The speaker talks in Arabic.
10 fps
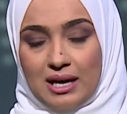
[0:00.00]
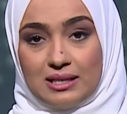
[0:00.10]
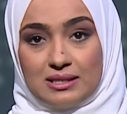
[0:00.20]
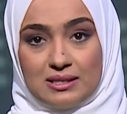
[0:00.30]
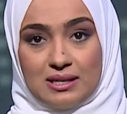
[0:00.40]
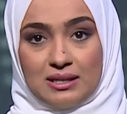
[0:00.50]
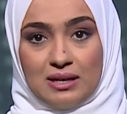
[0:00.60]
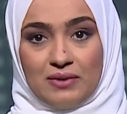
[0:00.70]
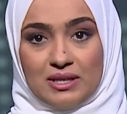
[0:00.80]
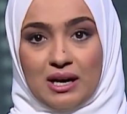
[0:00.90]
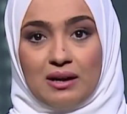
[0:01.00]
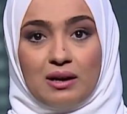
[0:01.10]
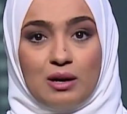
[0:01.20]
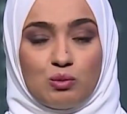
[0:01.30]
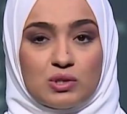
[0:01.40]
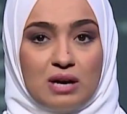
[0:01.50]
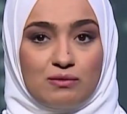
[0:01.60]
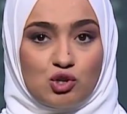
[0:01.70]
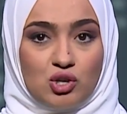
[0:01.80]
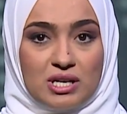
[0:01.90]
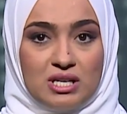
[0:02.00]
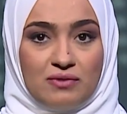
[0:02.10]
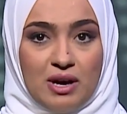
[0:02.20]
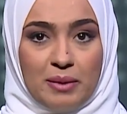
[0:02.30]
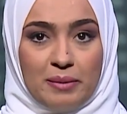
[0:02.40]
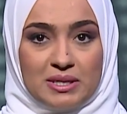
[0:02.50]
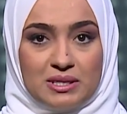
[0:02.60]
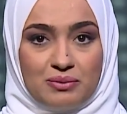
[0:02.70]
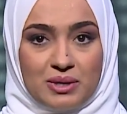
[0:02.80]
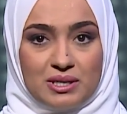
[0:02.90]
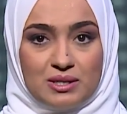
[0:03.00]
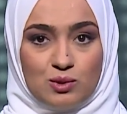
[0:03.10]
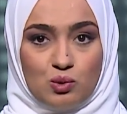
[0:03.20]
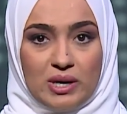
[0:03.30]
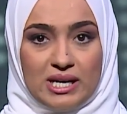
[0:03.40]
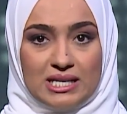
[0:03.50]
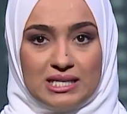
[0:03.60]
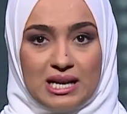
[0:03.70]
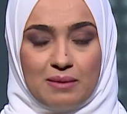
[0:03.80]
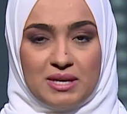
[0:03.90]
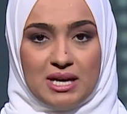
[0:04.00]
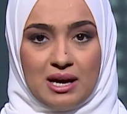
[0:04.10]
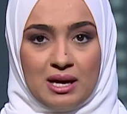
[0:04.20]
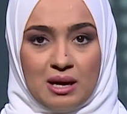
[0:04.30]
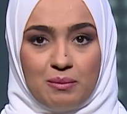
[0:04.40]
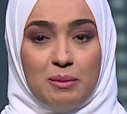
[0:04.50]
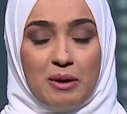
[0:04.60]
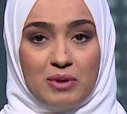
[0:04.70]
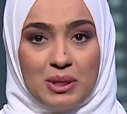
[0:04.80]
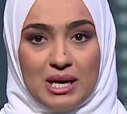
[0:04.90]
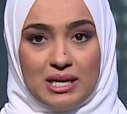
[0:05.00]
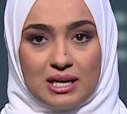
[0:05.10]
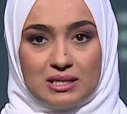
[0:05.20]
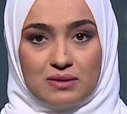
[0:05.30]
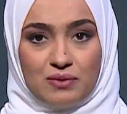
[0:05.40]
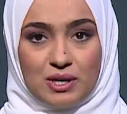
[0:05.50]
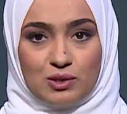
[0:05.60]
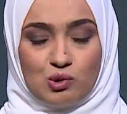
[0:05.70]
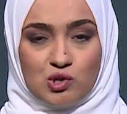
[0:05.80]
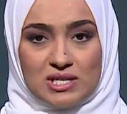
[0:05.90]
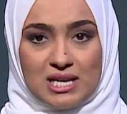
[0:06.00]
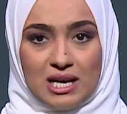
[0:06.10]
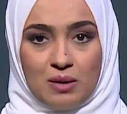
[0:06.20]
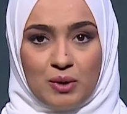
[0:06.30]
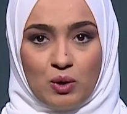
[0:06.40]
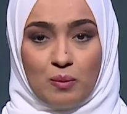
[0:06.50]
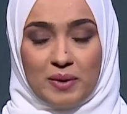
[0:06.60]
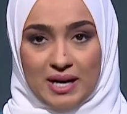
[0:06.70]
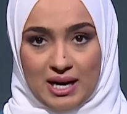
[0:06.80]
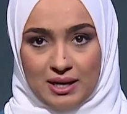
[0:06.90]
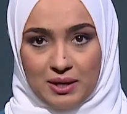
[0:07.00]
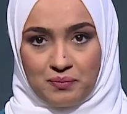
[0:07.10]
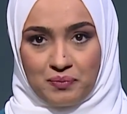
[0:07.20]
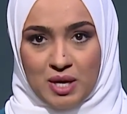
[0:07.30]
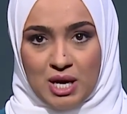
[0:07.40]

التي استهدفت حرق المصحف الشريف أمام سفارات الدول الإسلامية بما في ذلك سفارة الجزائر بكوبنهاجن